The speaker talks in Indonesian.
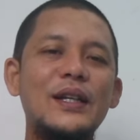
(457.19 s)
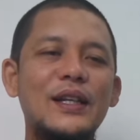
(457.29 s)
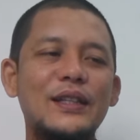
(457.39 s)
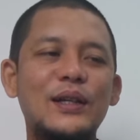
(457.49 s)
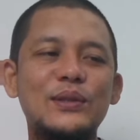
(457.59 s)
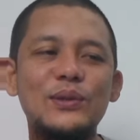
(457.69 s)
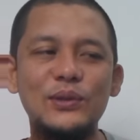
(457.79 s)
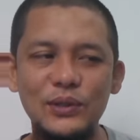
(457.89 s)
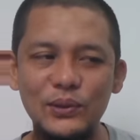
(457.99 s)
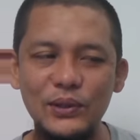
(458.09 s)
lihat langsung
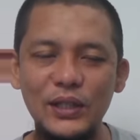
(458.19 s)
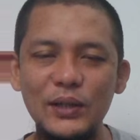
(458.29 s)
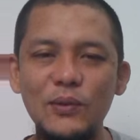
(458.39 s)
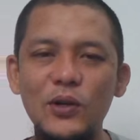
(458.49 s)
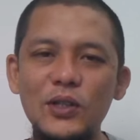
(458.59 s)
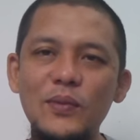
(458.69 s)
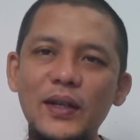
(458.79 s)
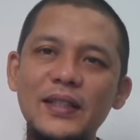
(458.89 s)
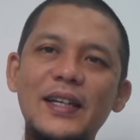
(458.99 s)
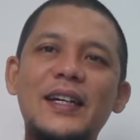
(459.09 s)
si kurirnya bawanya
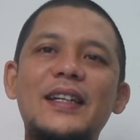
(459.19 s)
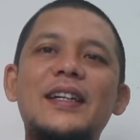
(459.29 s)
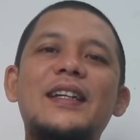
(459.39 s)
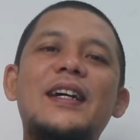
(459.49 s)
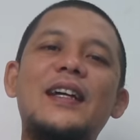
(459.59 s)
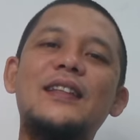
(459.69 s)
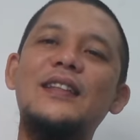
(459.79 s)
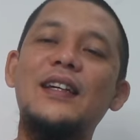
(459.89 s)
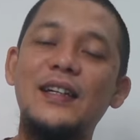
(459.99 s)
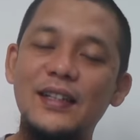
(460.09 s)
banyak karena dekat
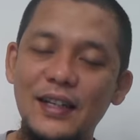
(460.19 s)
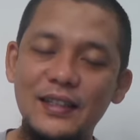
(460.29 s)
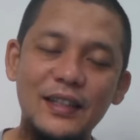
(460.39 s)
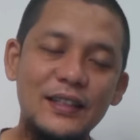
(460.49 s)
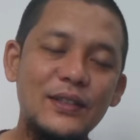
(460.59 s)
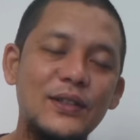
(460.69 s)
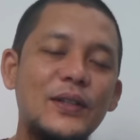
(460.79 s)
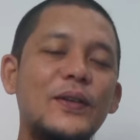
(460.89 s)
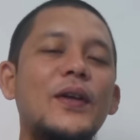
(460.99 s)
uh, eh, dengan kantor.